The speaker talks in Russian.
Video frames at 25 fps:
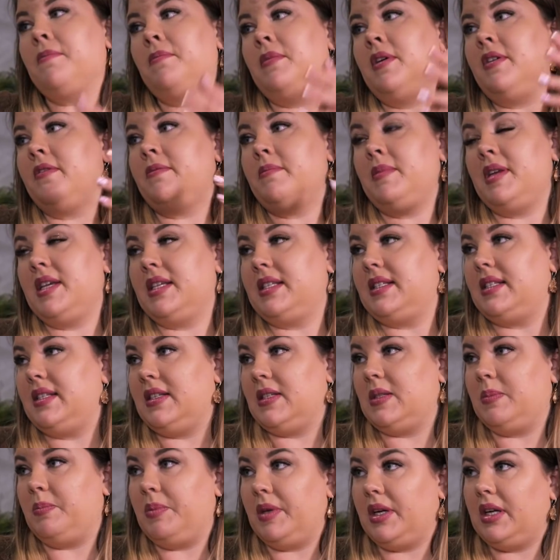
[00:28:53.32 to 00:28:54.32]
Мы
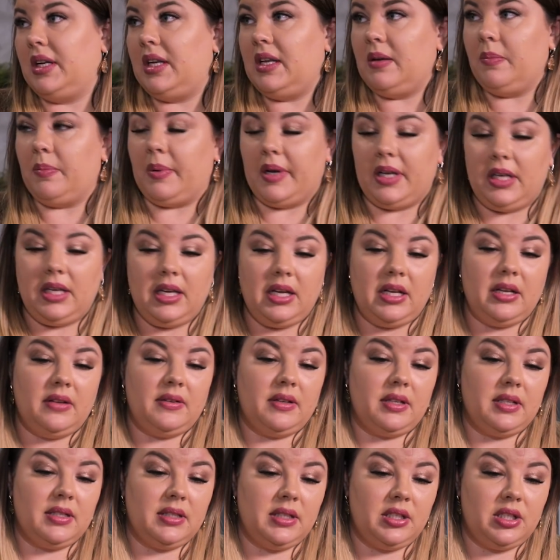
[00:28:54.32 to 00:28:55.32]
вместе испекли, поели,
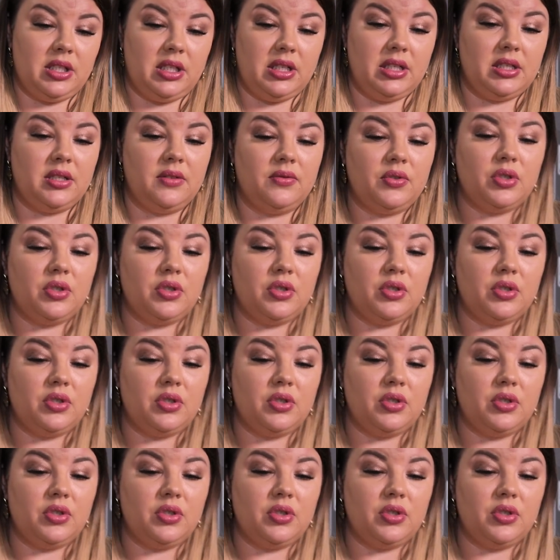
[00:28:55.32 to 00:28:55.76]
разошлись.